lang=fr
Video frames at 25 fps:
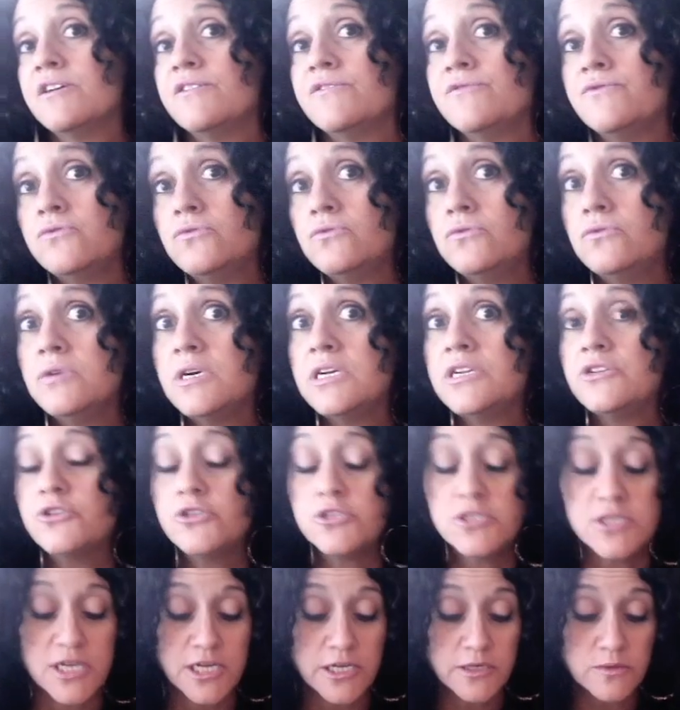vous. Elle ne
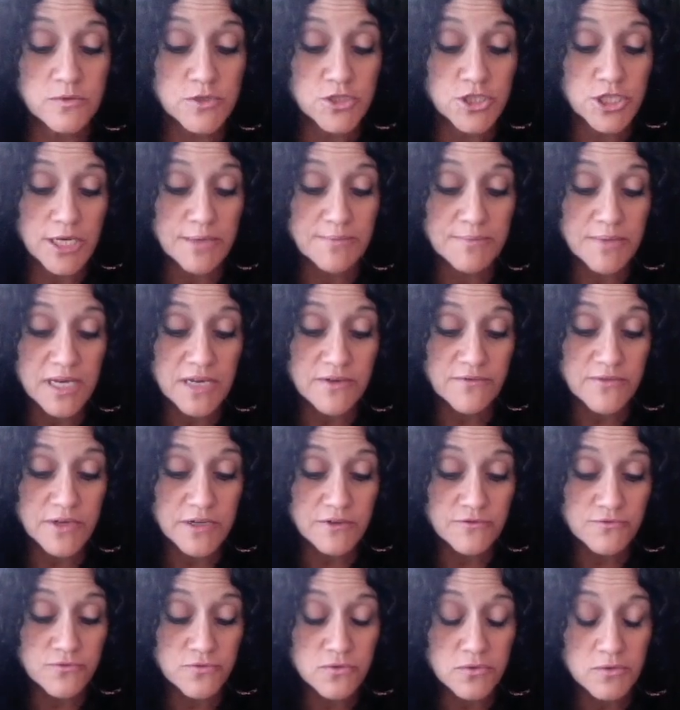s'ennuie jamais
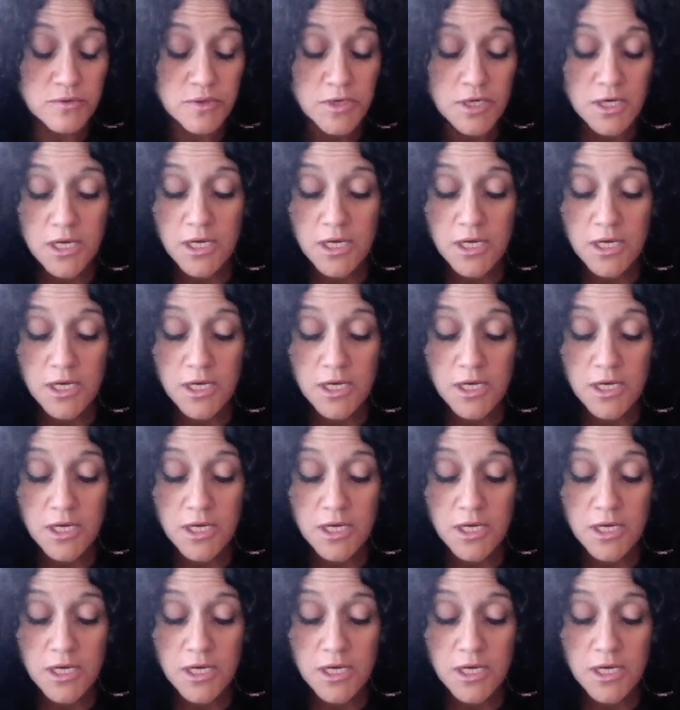avec vous.